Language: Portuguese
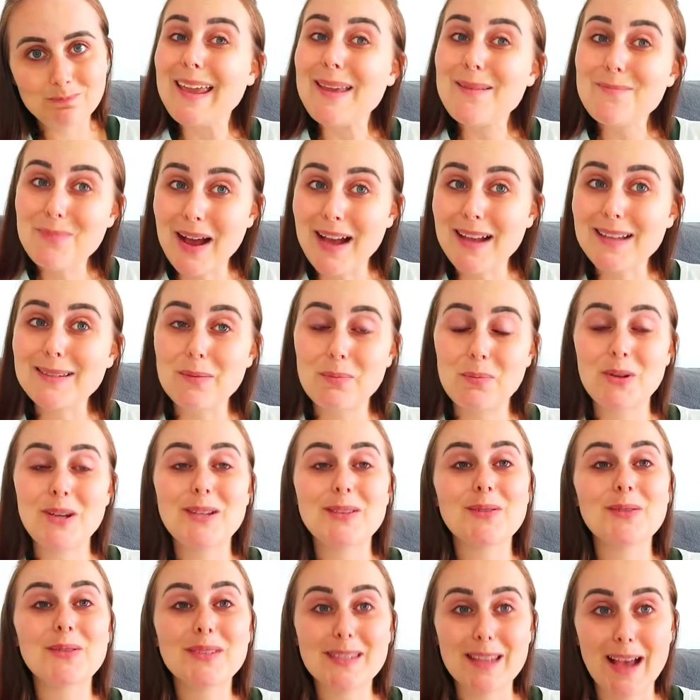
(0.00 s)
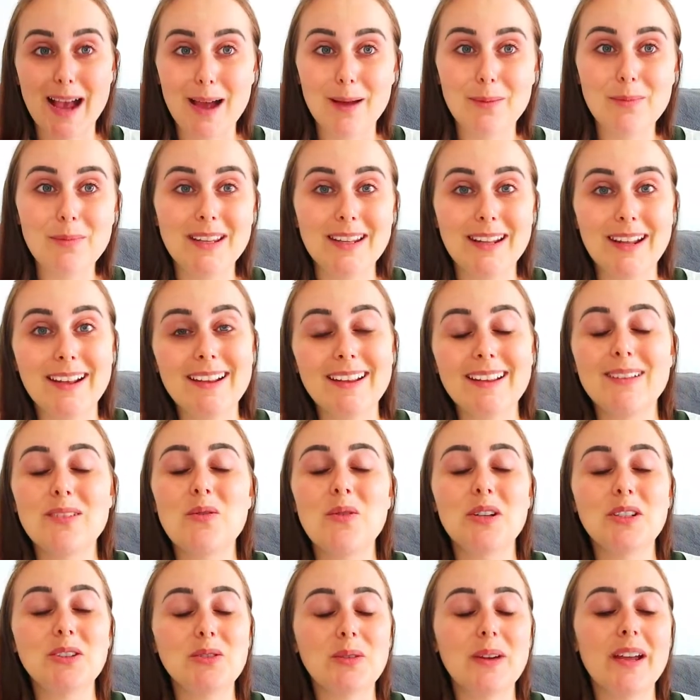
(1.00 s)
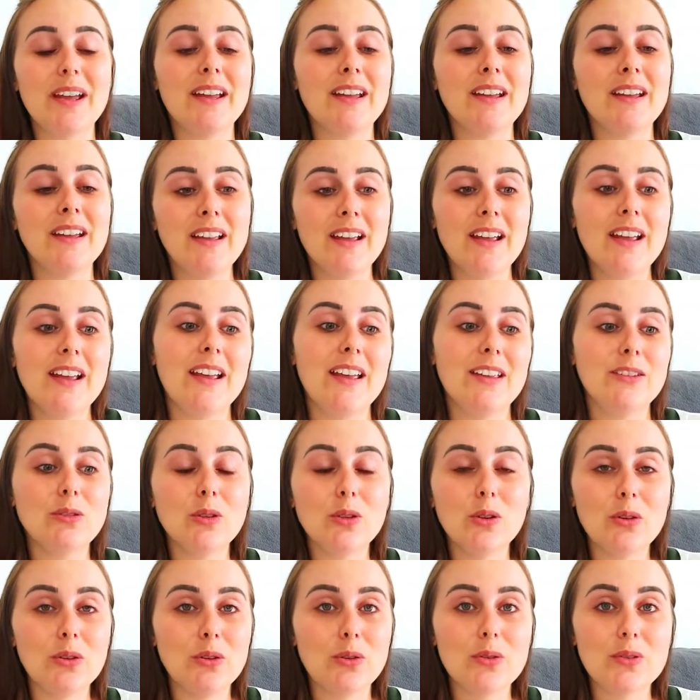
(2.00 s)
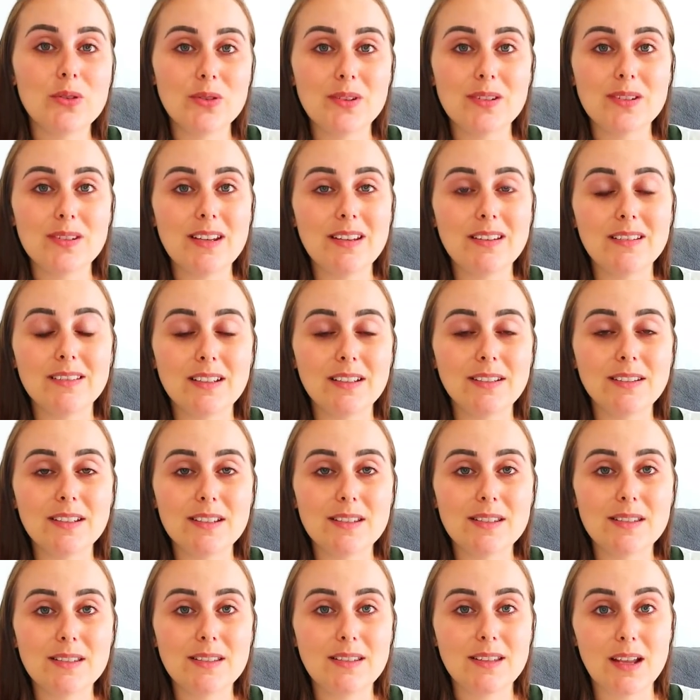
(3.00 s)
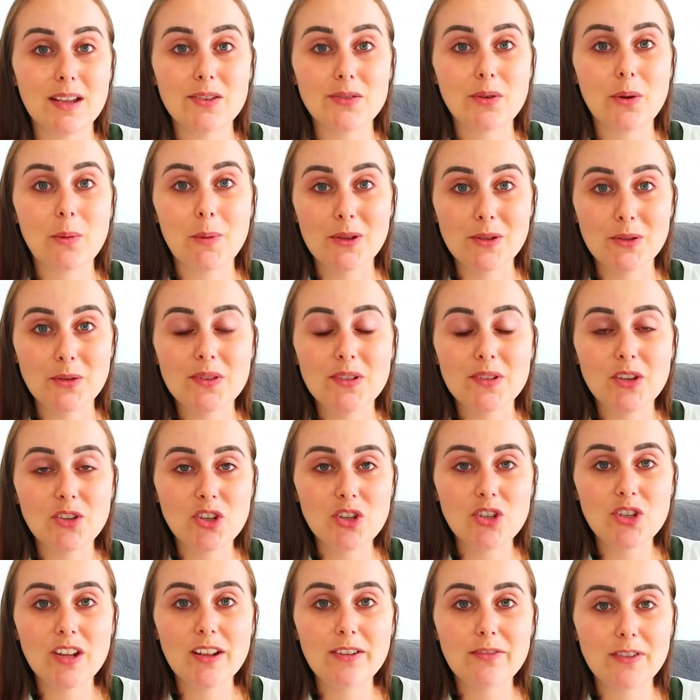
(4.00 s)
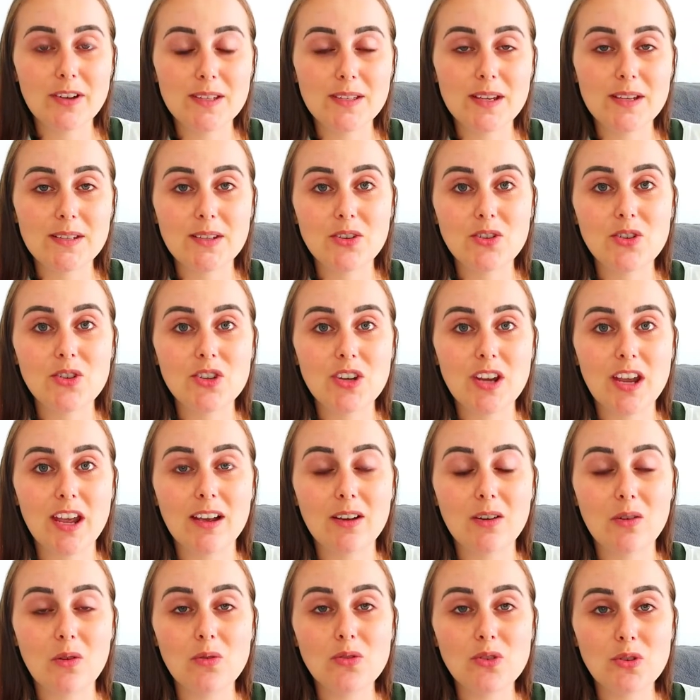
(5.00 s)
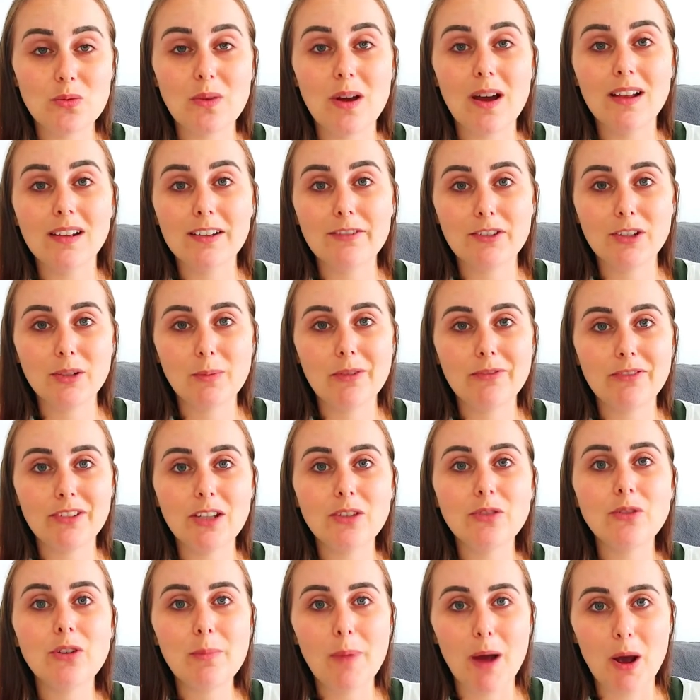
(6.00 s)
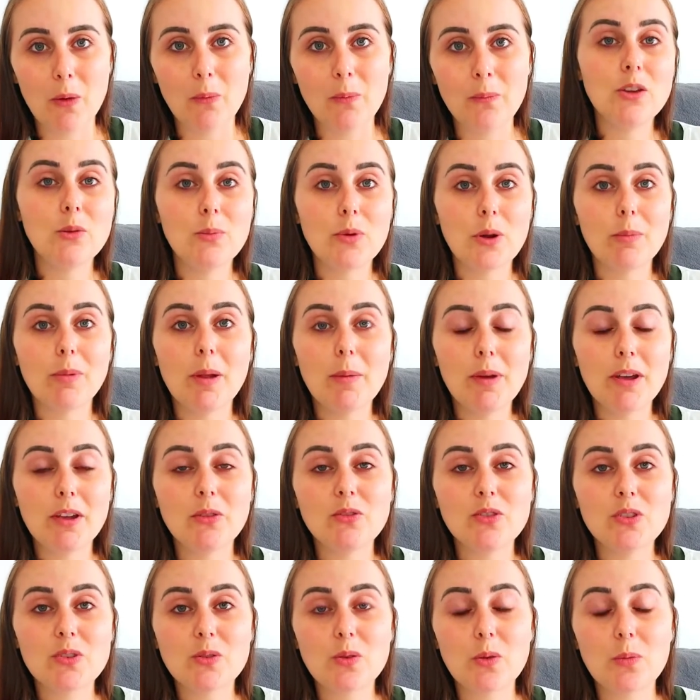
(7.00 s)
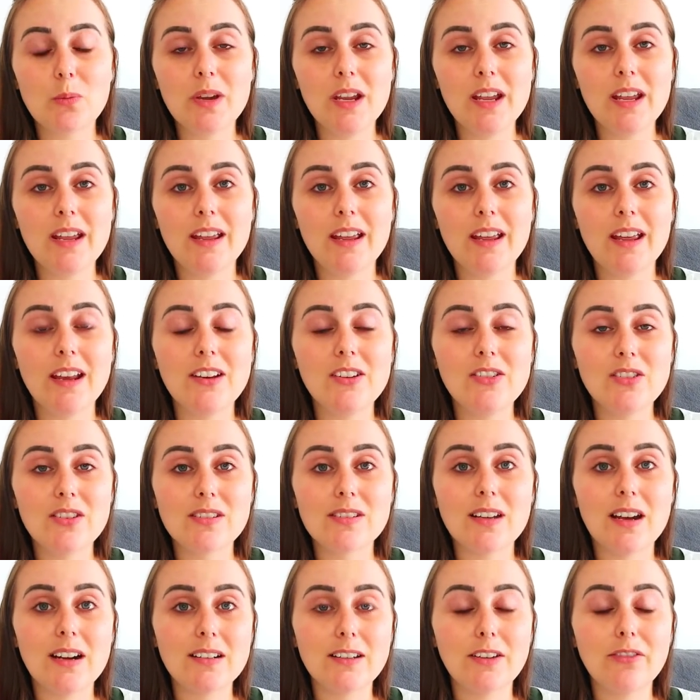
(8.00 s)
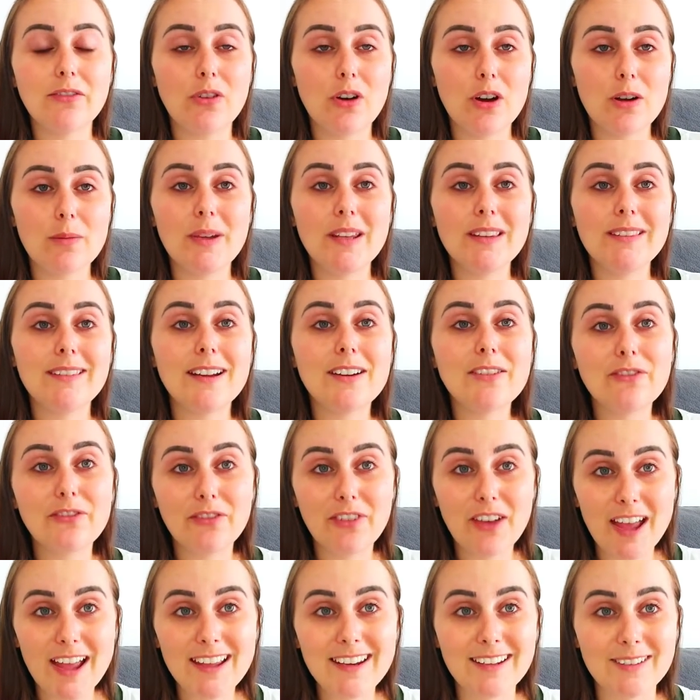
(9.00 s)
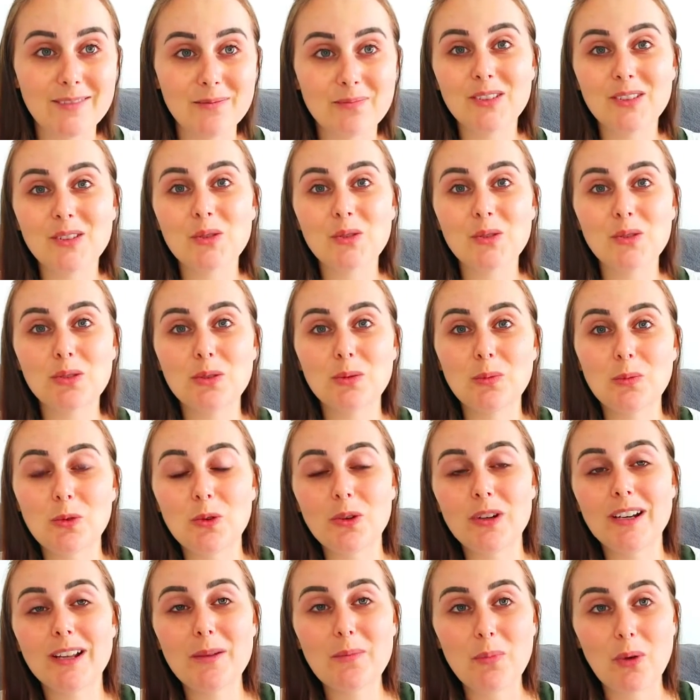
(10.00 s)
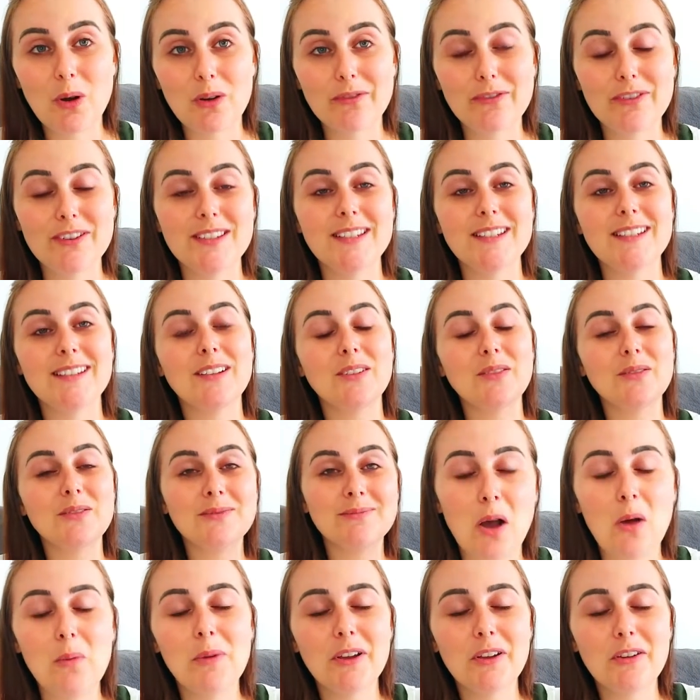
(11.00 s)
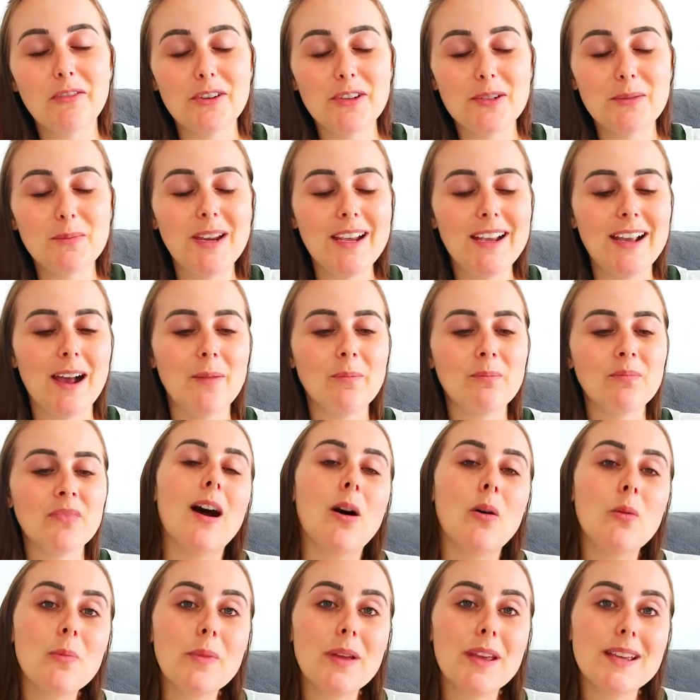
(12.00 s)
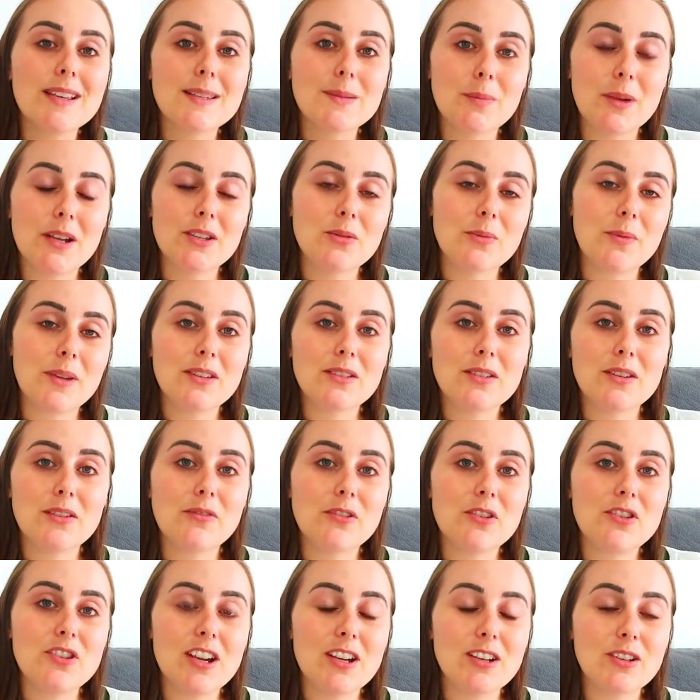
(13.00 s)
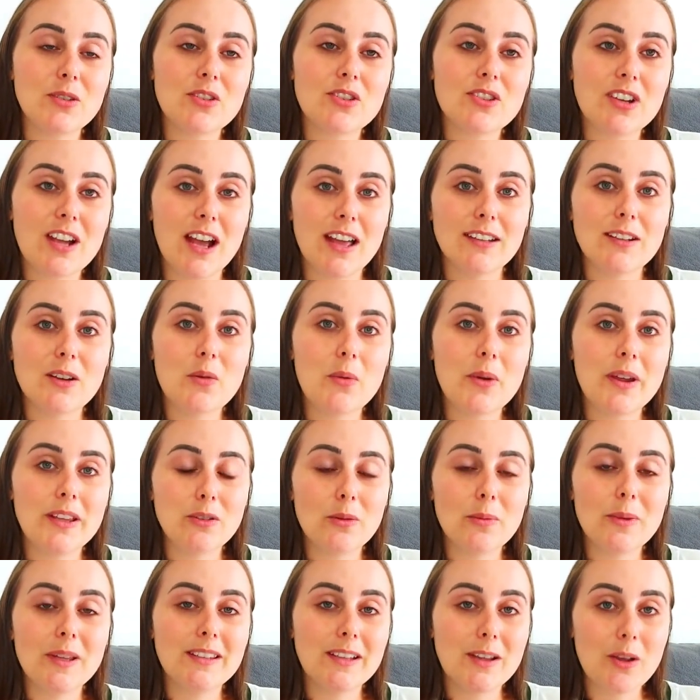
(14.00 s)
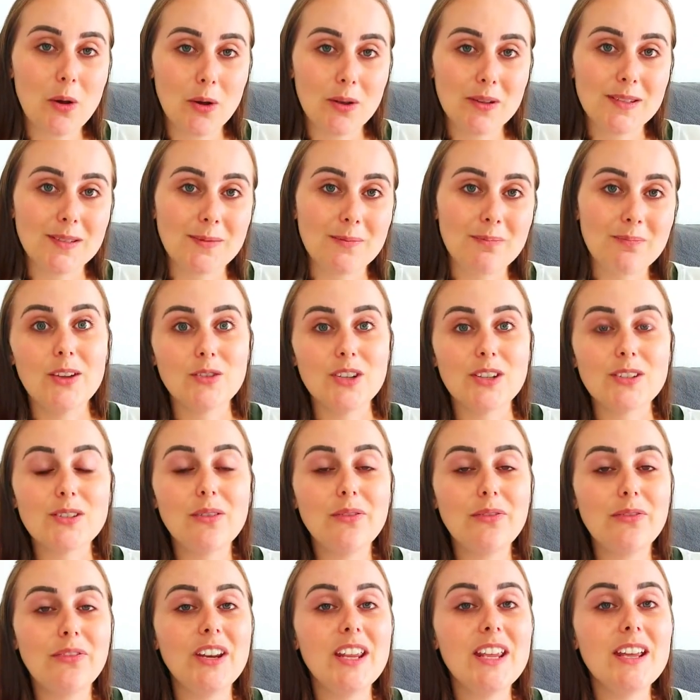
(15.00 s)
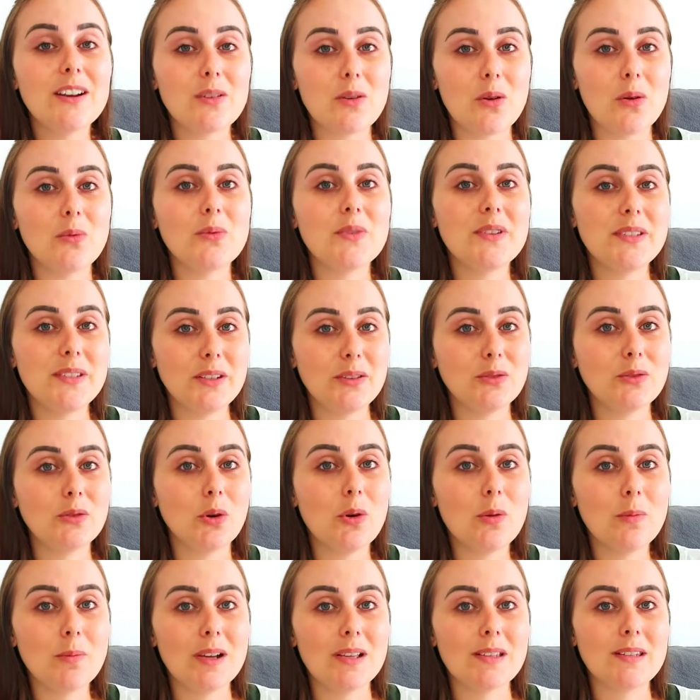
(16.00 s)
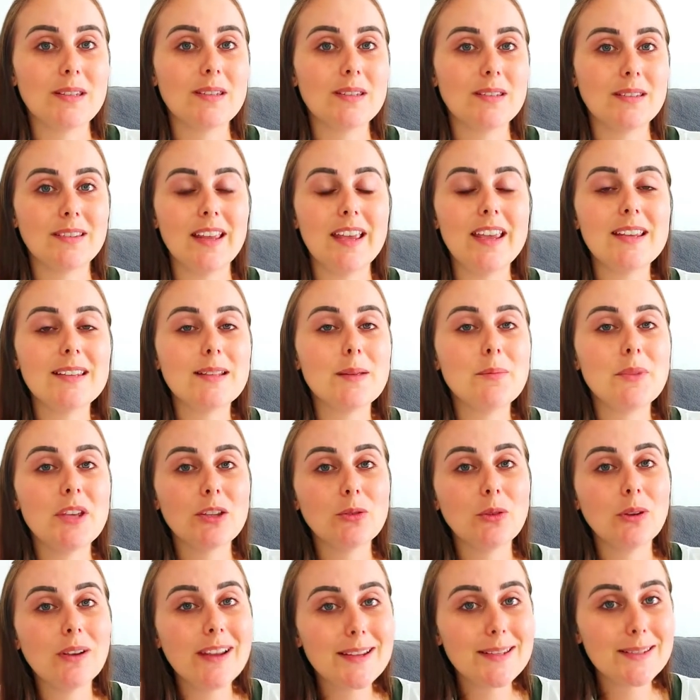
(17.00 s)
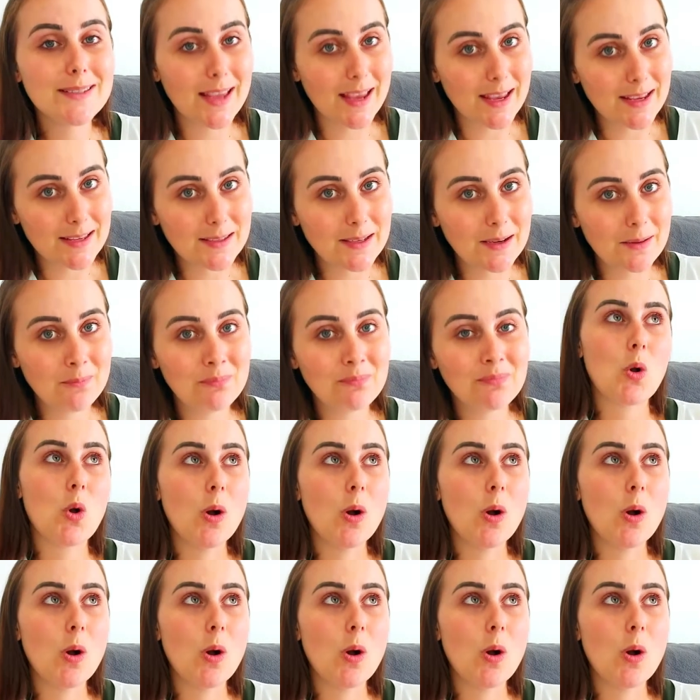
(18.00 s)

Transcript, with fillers: Quem passa por isso sabe, né, quanto é, é doloroso, assim, tantas transformações que a gente tem que fazer se a gente quer continuar levando uma vida normal. E o problema que eu descobri, ele de certa forma interfere no tumor na hipófise. Então, calma que eu vou explicar. Há um mês, mais ou menos, eu fui diagnosticada com endometriose. Eu já sofria com os sintomas desde a minha adolescência.